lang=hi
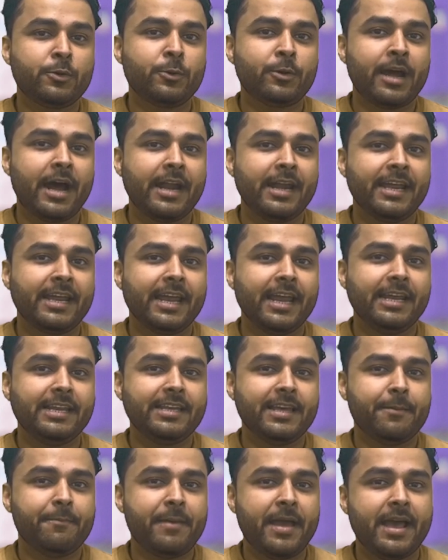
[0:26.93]
उठाने के
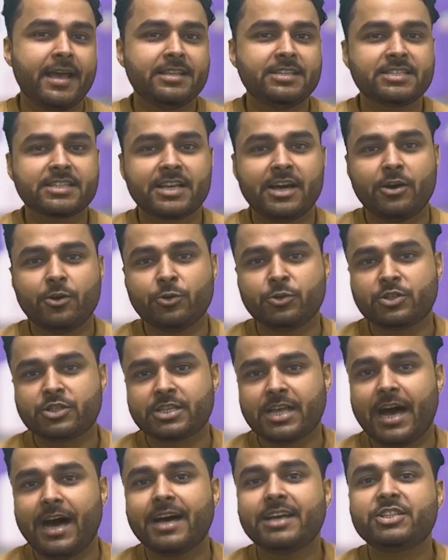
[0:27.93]
लिए फैंस का
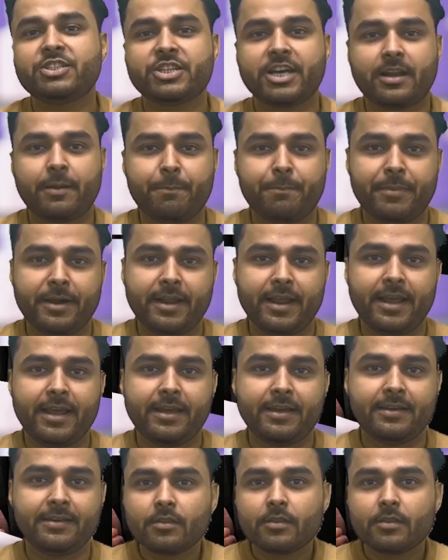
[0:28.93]
उत्साह चरम पर है